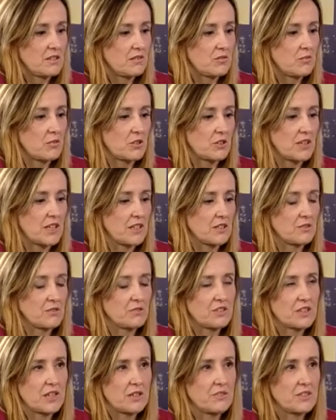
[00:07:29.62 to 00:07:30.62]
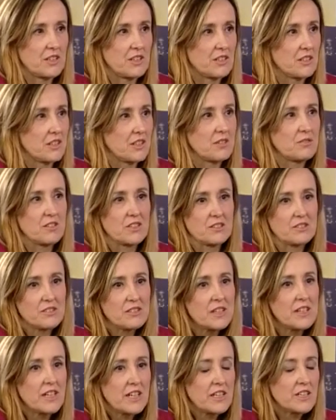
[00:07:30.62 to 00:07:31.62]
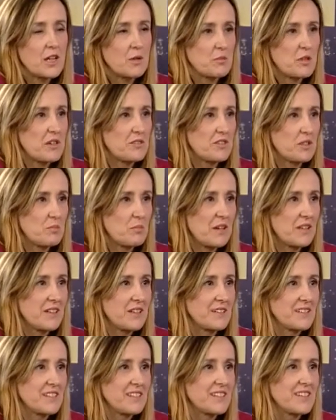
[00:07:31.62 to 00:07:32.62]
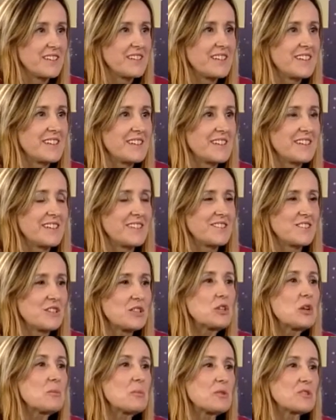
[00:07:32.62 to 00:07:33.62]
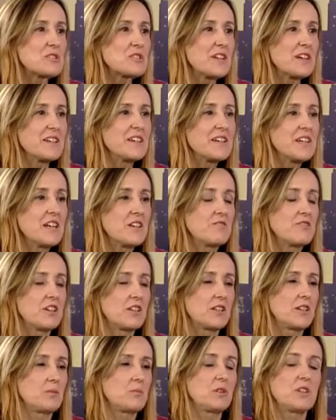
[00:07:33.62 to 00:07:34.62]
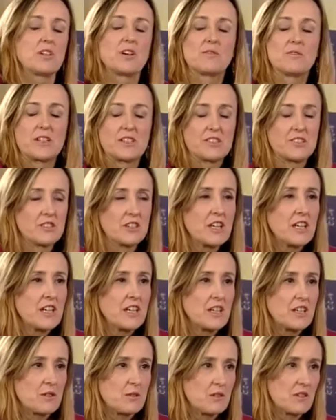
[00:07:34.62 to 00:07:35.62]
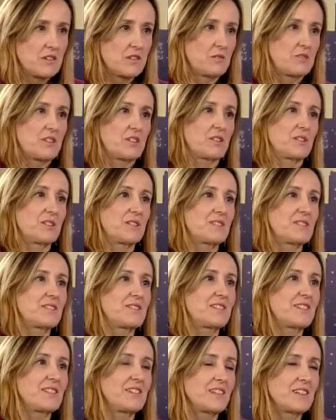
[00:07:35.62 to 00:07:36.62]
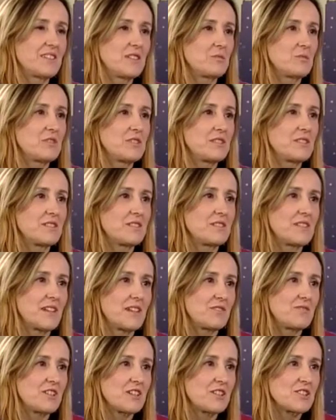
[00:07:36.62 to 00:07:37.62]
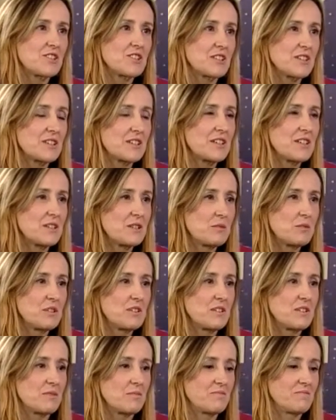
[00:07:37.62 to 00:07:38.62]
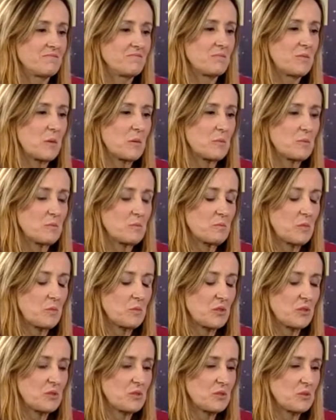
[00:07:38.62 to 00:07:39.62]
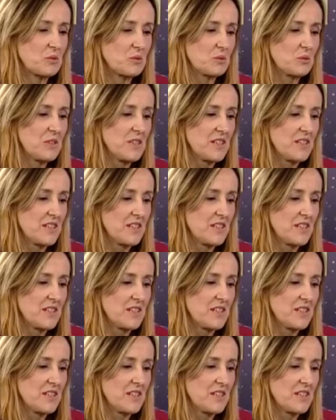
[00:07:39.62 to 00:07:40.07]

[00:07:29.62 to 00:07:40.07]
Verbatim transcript: y, organów trawiennych, więc naprawdę palenie jeśli to można wyeliminować, y, to jest jednym z największych y, po, po, prostu